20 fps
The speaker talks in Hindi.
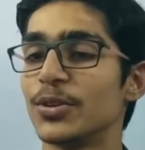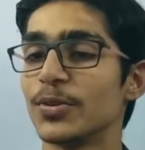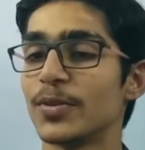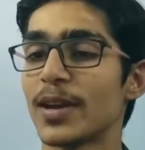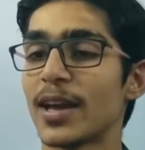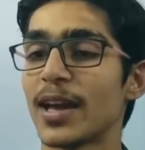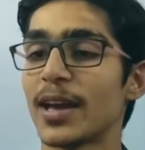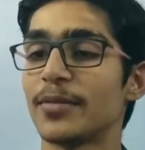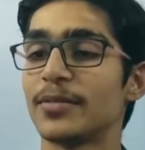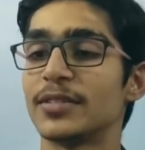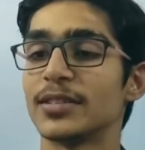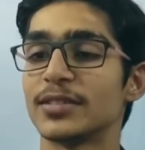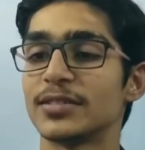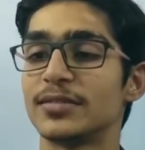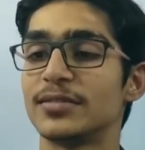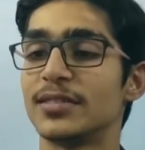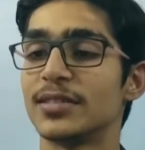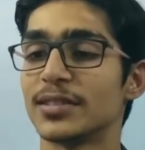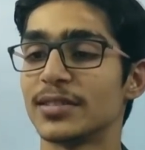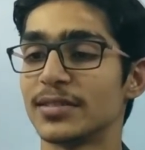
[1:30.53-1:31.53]
यू हैव
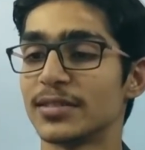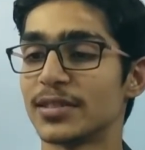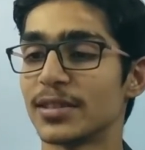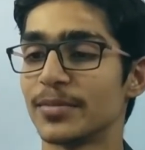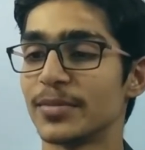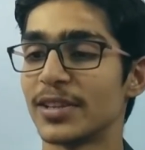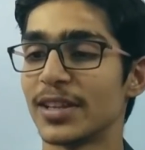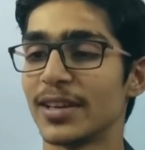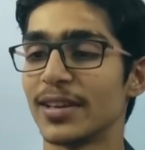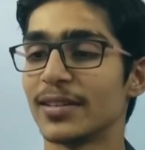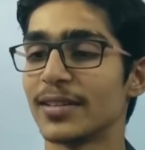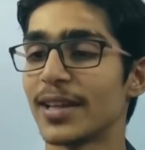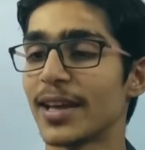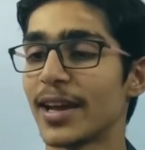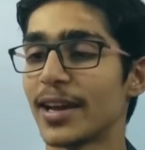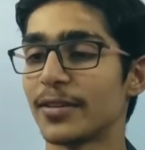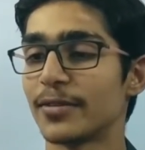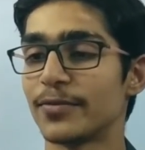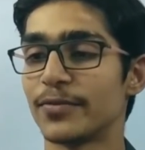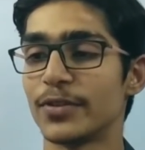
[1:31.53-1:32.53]
जस्ट डन समथिंग
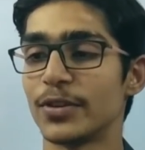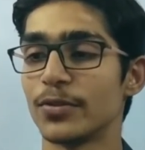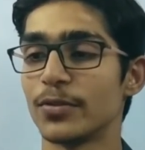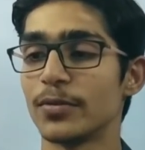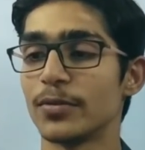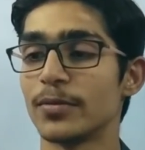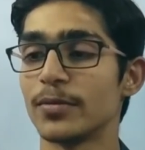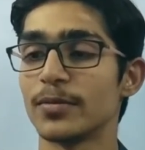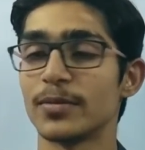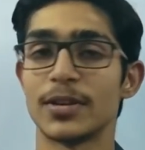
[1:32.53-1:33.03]
दैट फ्यू